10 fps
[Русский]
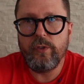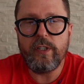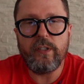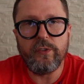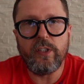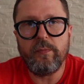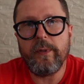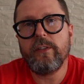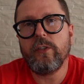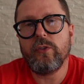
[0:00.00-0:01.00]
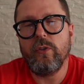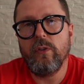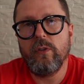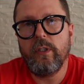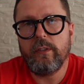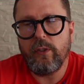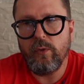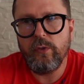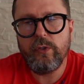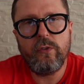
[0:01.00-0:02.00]
видите, взрыв произошел этой
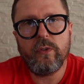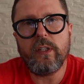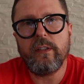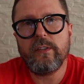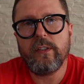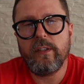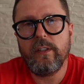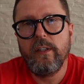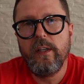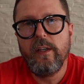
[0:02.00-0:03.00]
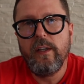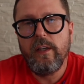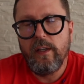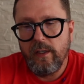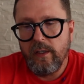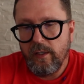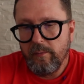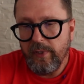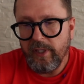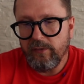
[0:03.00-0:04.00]
осенью как раз-таки
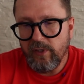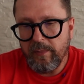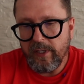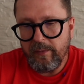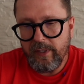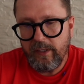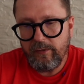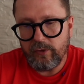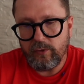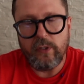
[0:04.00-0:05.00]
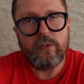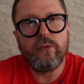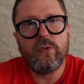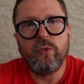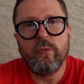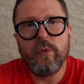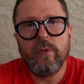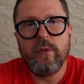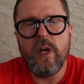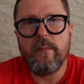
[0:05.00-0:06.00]
Перед выборами в Государственную Думу
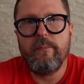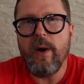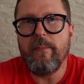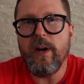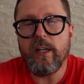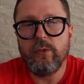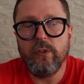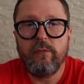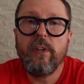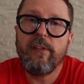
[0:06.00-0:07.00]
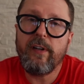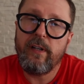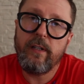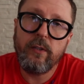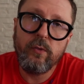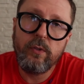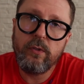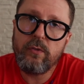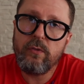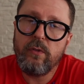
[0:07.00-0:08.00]
как бабахнуло, вывалили на
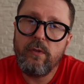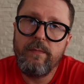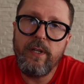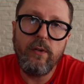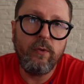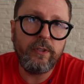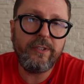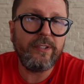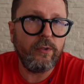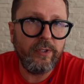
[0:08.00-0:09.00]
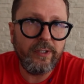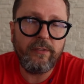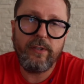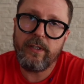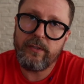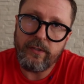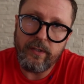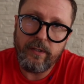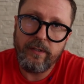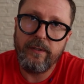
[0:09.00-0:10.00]
улицу миллионы сторонников
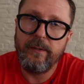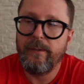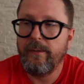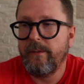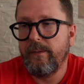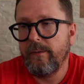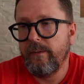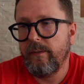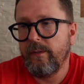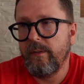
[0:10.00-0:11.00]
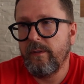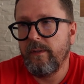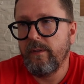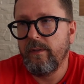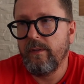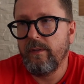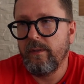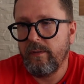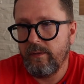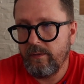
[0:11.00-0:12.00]
Алексея. Так же, как было во время
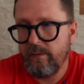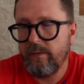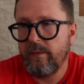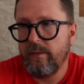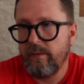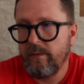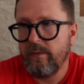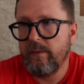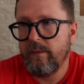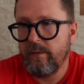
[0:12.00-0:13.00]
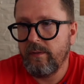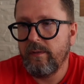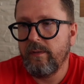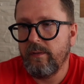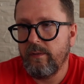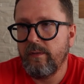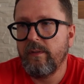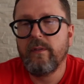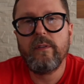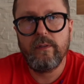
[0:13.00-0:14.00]
Болотного в прошлый раз. В этот раз это будет
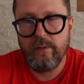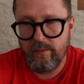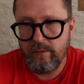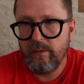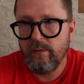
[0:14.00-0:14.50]
покруче.